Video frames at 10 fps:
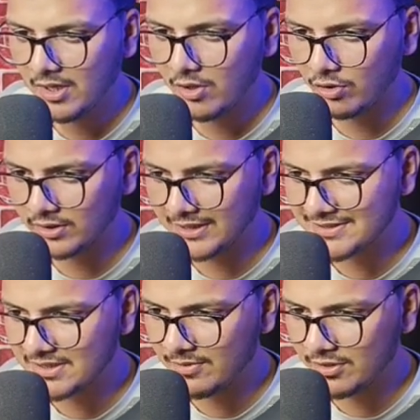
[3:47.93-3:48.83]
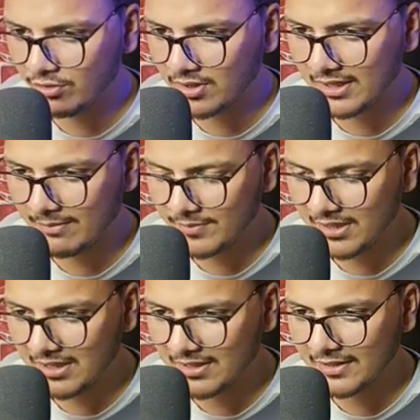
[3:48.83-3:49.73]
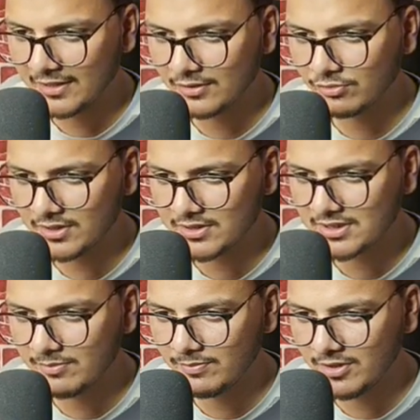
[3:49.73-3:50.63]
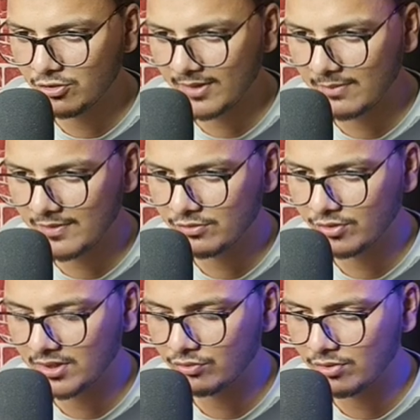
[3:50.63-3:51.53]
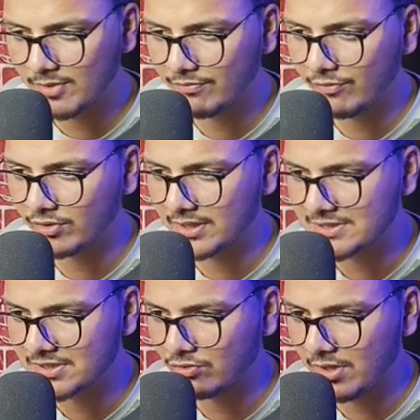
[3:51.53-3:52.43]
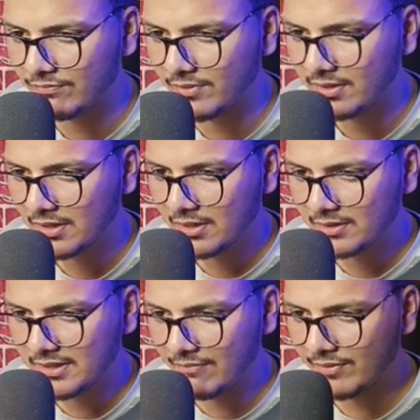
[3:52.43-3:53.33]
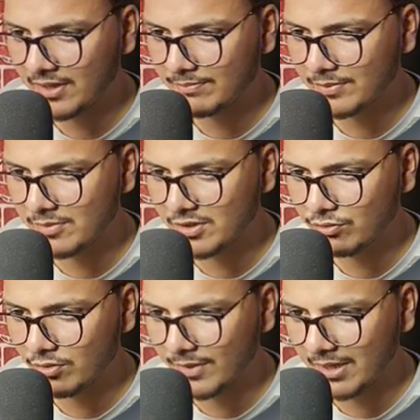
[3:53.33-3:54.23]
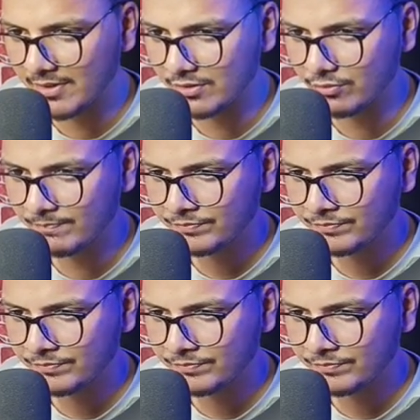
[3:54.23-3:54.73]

और किड्स की वीडियो अगर आपने डाल रखी है तो किड्स की भी वीडियो प्राइवेट होंगी क्योंकि मेड फॉर किड्स करो या फिर या फिर आपकी वीडियो वो प्राइवेट हो